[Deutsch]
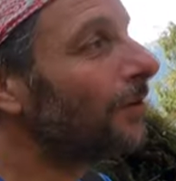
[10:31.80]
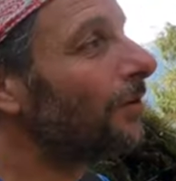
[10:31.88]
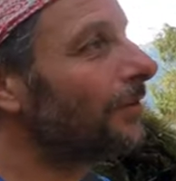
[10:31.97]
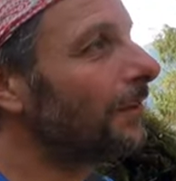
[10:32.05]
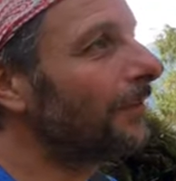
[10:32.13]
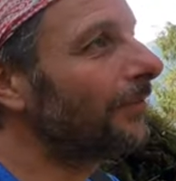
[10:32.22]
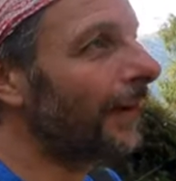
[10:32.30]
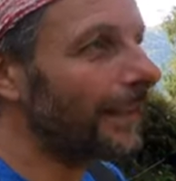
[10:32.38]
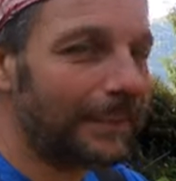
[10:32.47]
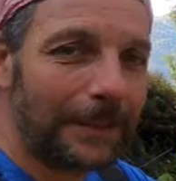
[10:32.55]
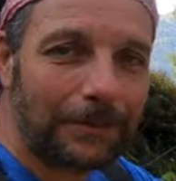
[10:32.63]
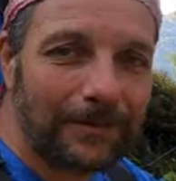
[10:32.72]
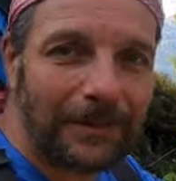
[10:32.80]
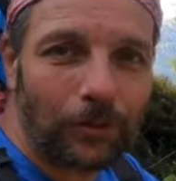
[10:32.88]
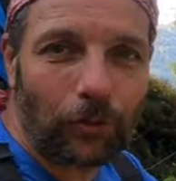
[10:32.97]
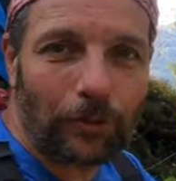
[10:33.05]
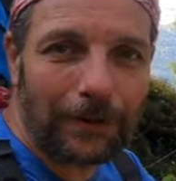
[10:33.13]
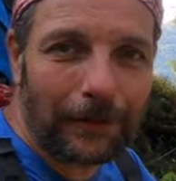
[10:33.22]
Und den zweiten gibt es dann
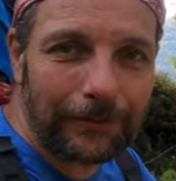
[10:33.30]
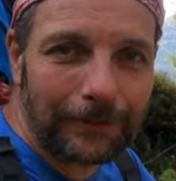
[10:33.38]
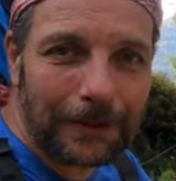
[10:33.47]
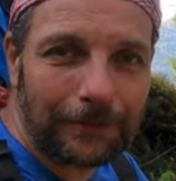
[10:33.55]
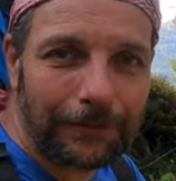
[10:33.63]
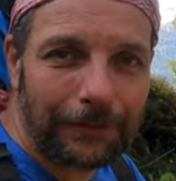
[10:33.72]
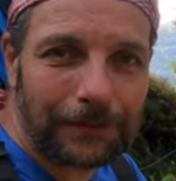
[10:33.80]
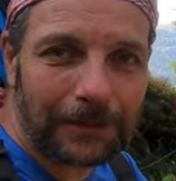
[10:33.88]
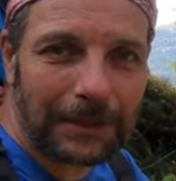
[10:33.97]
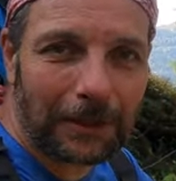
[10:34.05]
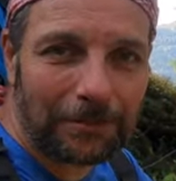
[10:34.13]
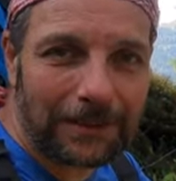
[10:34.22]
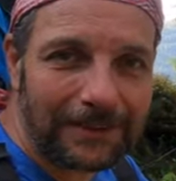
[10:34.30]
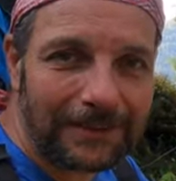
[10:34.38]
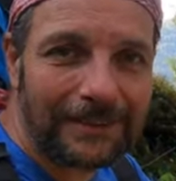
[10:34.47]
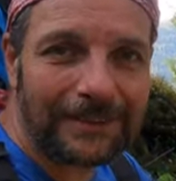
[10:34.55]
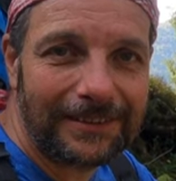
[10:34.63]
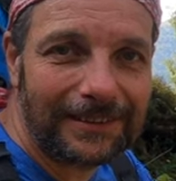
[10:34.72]
oben auf dem Gipfel. Und ich glaube, dann
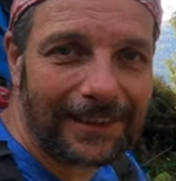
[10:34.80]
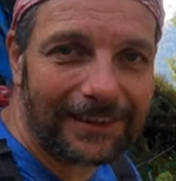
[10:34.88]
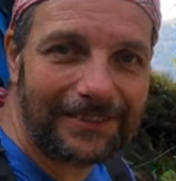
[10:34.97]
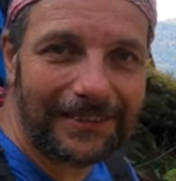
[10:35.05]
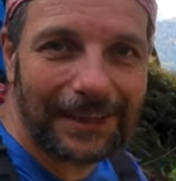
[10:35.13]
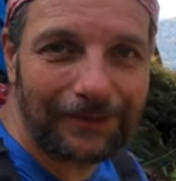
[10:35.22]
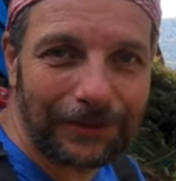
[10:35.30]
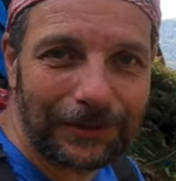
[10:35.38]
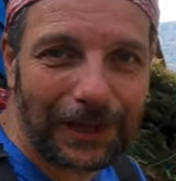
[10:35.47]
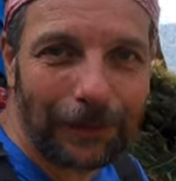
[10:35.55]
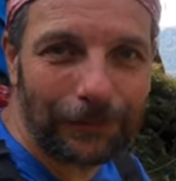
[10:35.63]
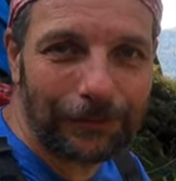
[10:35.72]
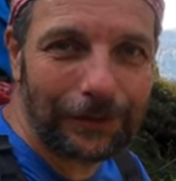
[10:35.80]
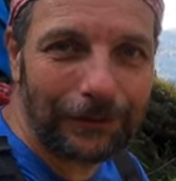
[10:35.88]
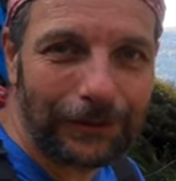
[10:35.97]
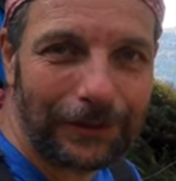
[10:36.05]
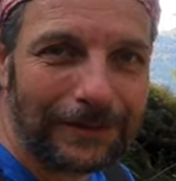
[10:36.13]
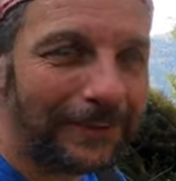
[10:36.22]
sind die Reserven wieder
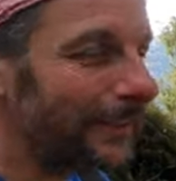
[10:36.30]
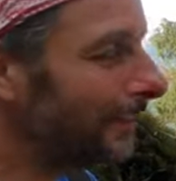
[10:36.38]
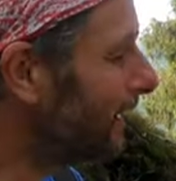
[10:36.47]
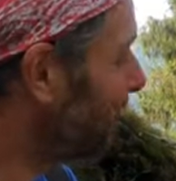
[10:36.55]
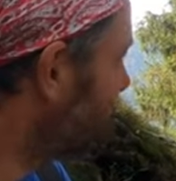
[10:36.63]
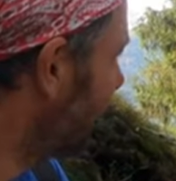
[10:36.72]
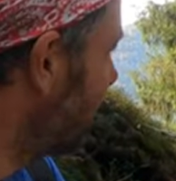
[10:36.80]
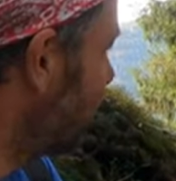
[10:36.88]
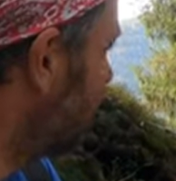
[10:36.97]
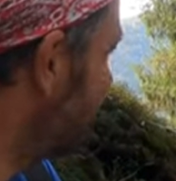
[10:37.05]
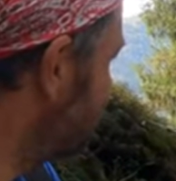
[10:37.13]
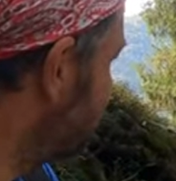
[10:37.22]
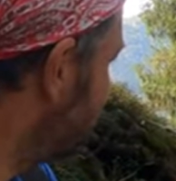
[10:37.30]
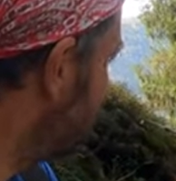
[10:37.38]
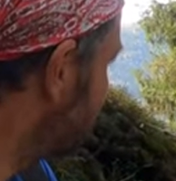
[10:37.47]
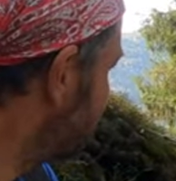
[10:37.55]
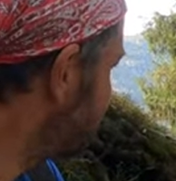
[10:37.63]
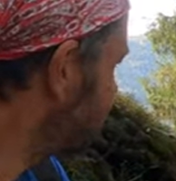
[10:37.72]
aufgefüllt. Ähm,
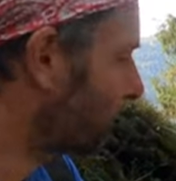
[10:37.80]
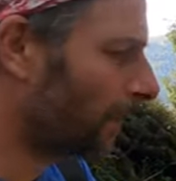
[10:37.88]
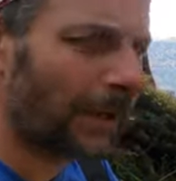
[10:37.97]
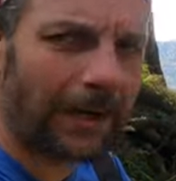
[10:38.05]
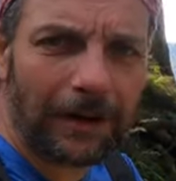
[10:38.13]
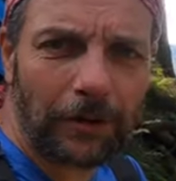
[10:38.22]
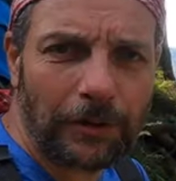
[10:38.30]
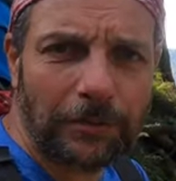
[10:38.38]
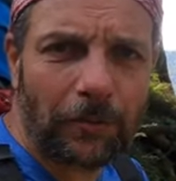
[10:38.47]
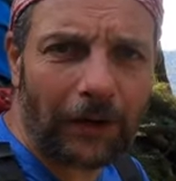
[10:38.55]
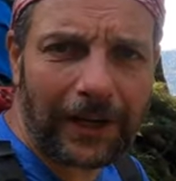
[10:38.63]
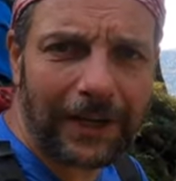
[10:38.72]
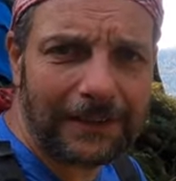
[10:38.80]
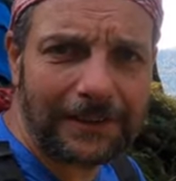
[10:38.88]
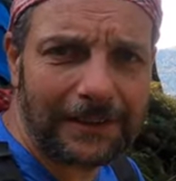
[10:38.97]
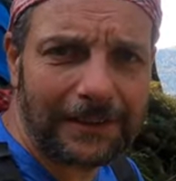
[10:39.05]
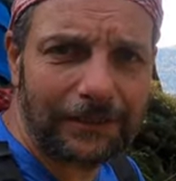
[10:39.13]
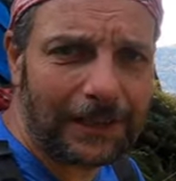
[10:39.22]
ja, heute Morgen hatte ich
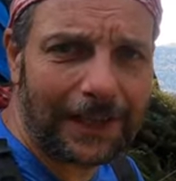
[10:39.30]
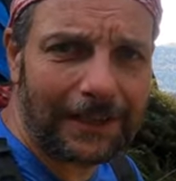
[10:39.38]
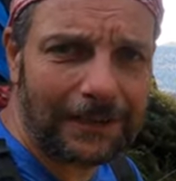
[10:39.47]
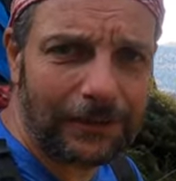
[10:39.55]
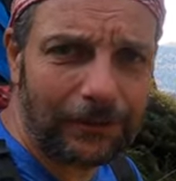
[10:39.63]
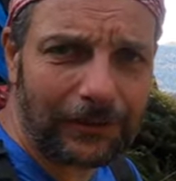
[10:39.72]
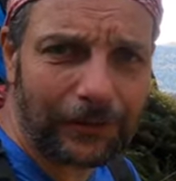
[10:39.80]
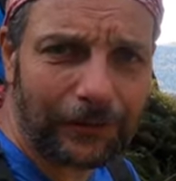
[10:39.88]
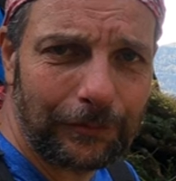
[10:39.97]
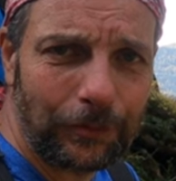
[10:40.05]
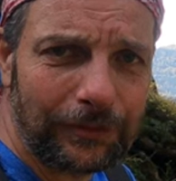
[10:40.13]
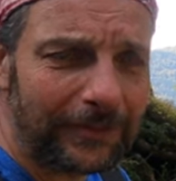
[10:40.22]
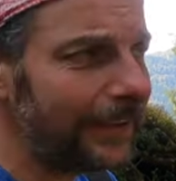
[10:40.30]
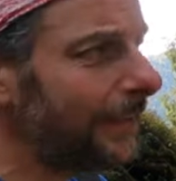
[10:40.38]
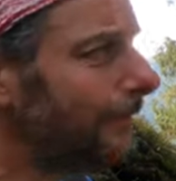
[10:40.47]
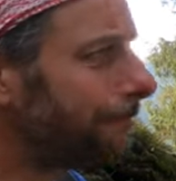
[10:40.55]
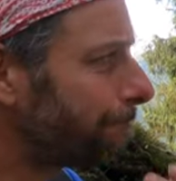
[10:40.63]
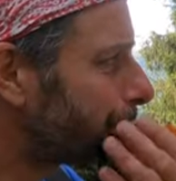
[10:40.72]
irgendwie keine Lust auf Müsli.
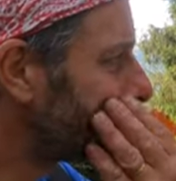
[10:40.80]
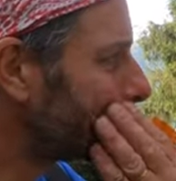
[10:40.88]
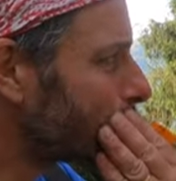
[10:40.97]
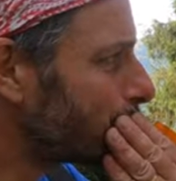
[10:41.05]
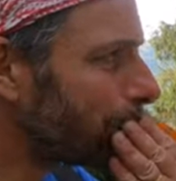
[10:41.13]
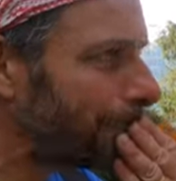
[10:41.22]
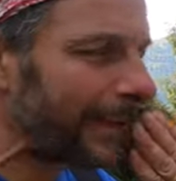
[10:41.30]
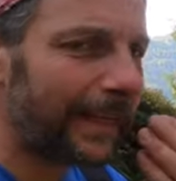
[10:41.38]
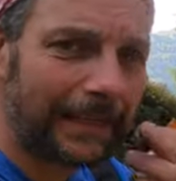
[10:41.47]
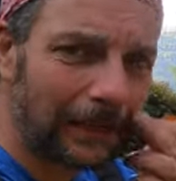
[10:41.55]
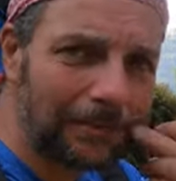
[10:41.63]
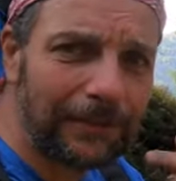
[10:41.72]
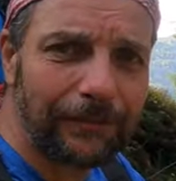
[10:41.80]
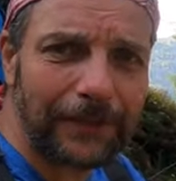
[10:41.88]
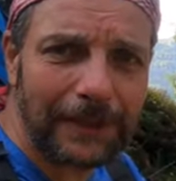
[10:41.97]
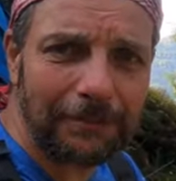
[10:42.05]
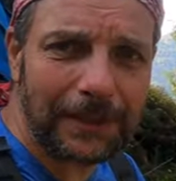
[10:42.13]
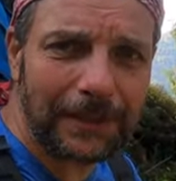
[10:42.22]
Ich glaube, das
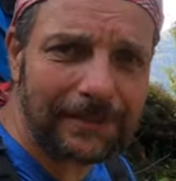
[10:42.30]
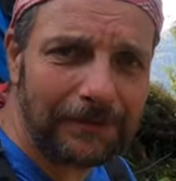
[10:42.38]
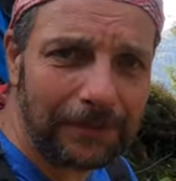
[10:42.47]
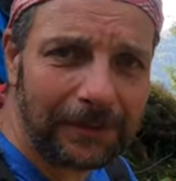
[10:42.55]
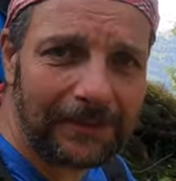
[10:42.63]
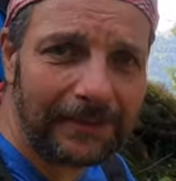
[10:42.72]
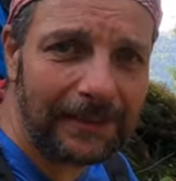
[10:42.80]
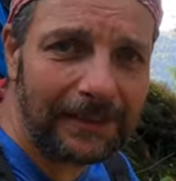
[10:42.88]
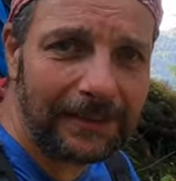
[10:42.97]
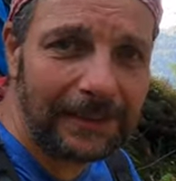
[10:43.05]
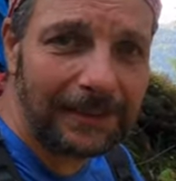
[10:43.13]
fehlt mir jetzt ein bisschen.